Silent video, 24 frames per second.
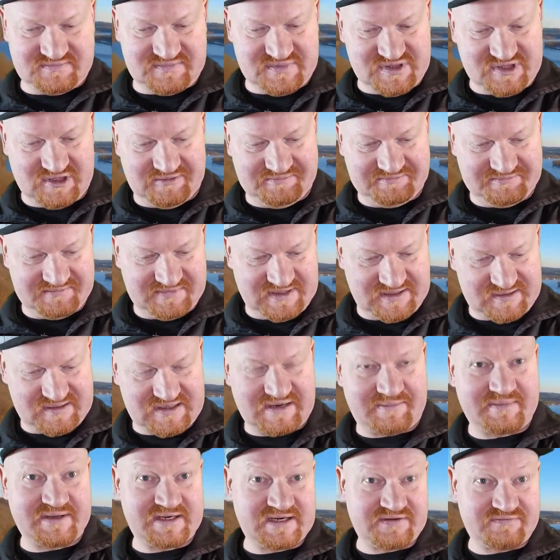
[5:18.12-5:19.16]
So, jetzt
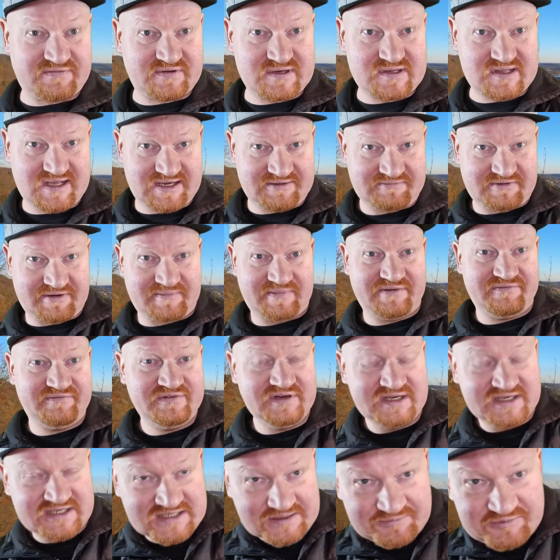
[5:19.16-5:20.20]
kann man davon sagen, was man
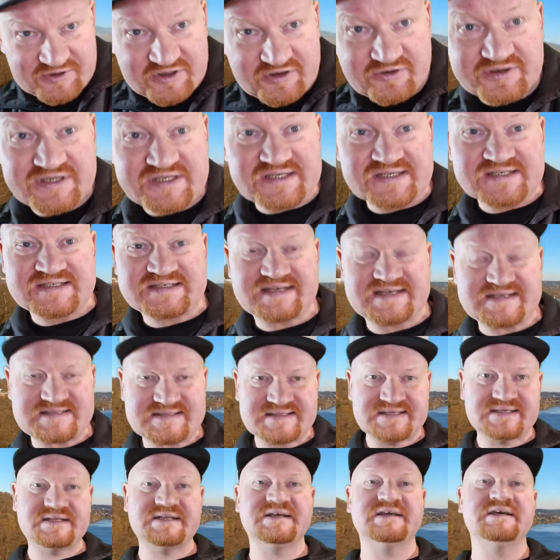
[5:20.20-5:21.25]
will. Ich habe den noch nicht
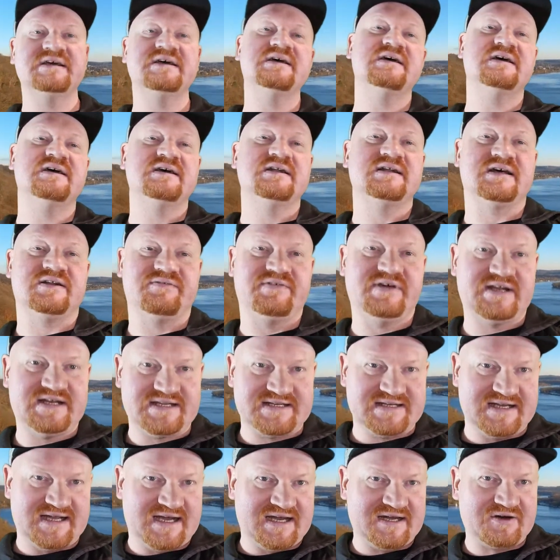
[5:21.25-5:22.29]
getestet. Das werde
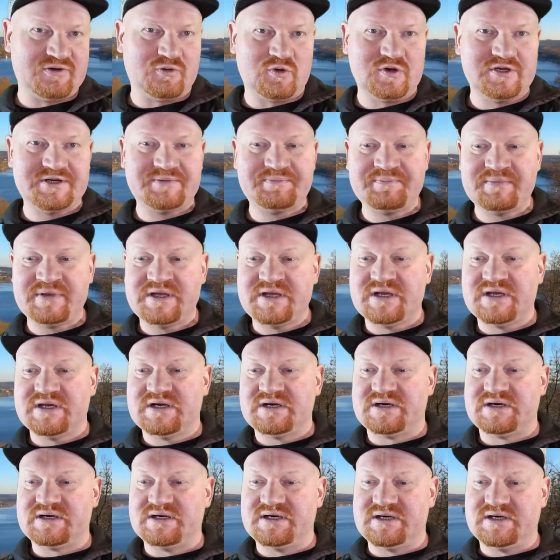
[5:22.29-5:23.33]
ich nachholen.
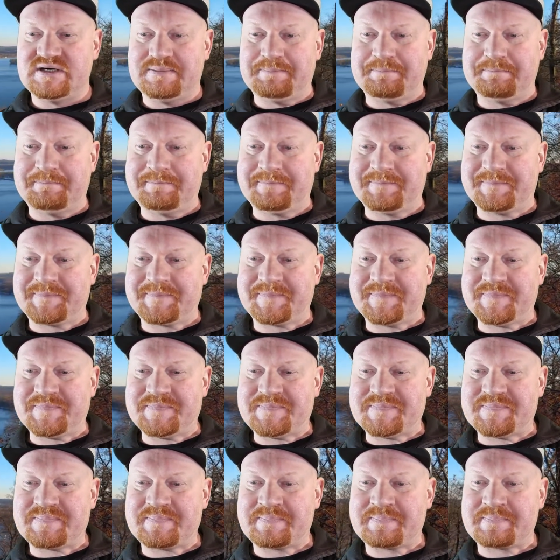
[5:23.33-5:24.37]

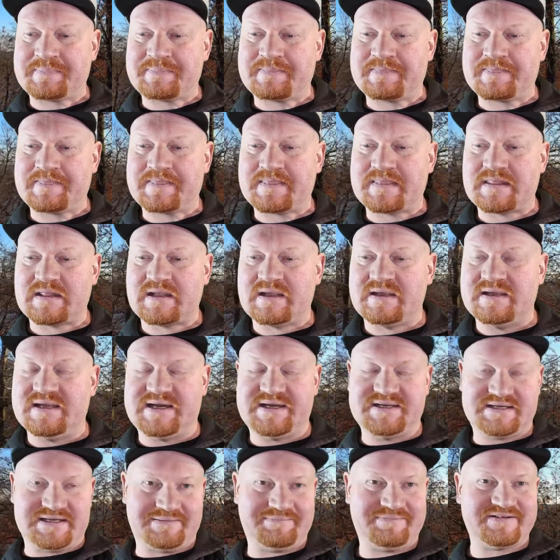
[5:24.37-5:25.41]
Ähm,
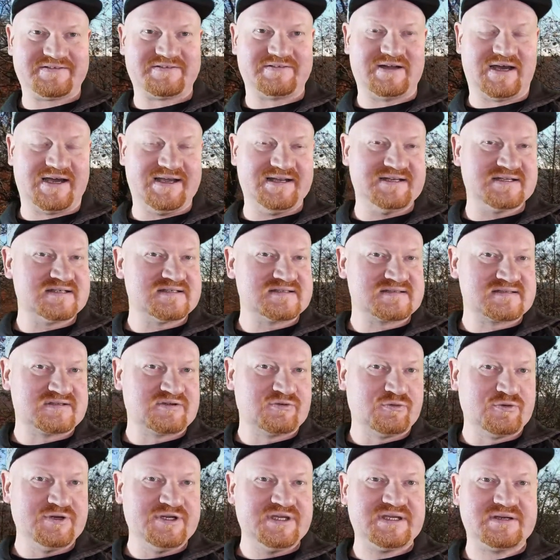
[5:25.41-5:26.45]
ja, ich habe ja schon einiges
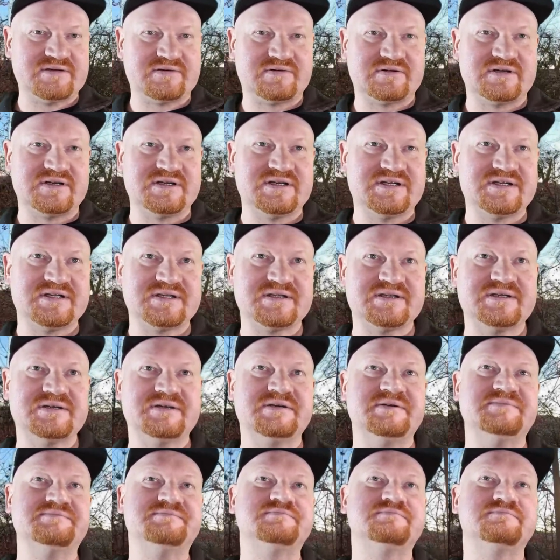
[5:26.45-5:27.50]
durch und
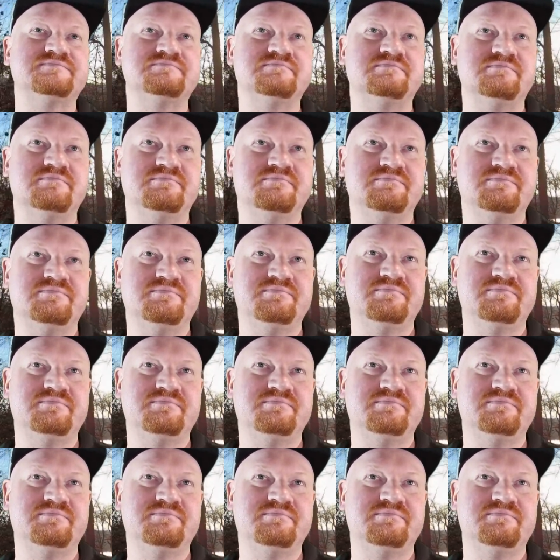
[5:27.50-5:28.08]
ähm,